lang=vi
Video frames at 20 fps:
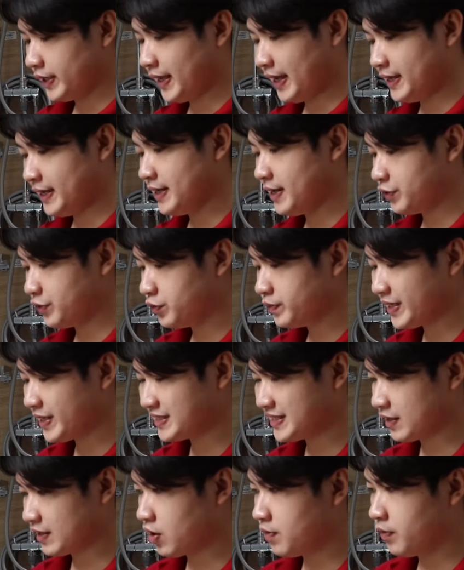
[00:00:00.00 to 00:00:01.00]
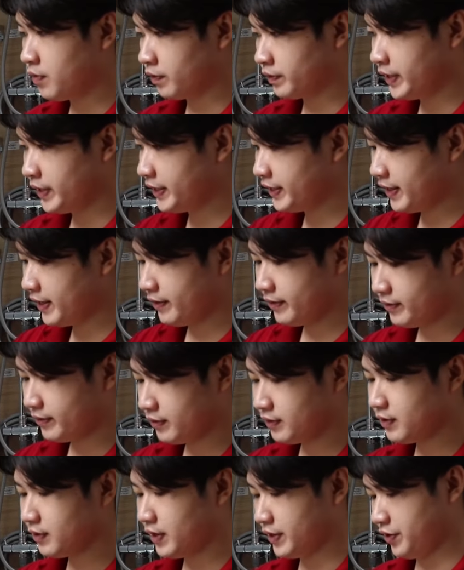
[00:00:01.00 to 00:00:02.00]
thấy ha chúng ta sẽ có một thiết kế
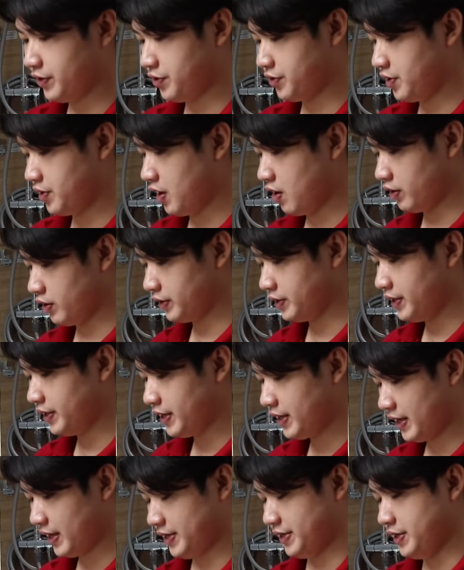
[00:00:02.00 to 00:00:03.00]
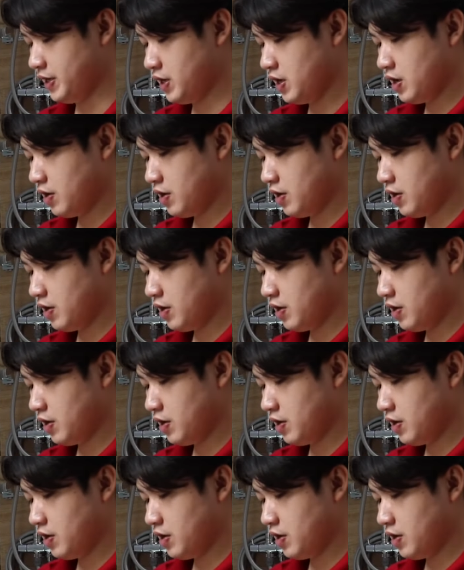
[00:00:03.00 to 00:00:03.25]
rất là nhỏ gọn như thế này